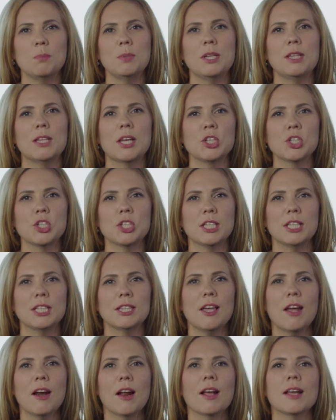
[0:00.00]
передачи
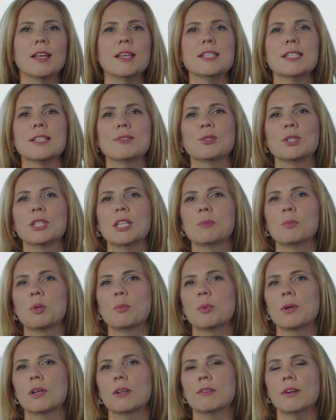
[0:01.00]
Дигитарк, и сегодня
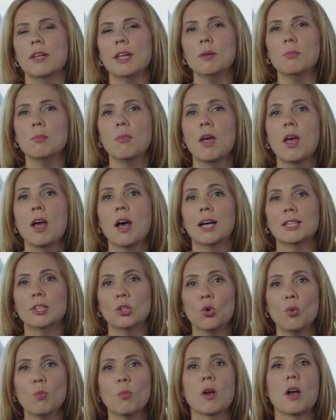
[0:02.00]
мы поговорим о
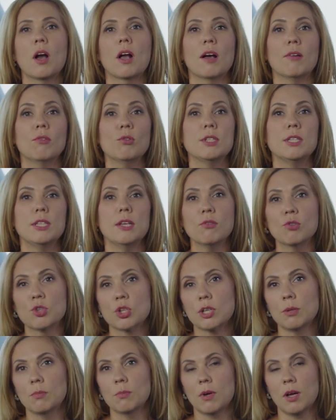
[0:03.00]
том, каково
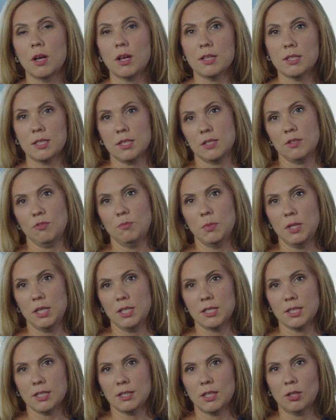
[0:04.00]
девушкам оказаться в
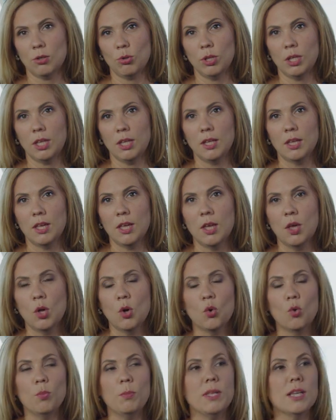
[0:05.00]
мире технологий.
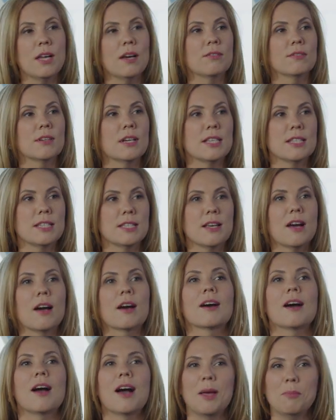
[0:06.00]
У меня в
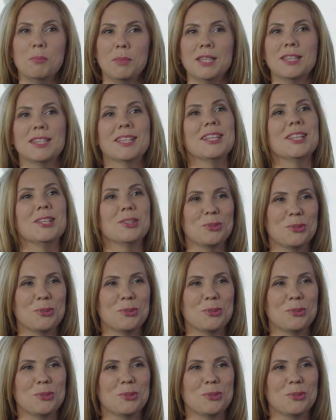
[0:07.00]
гостях Амина и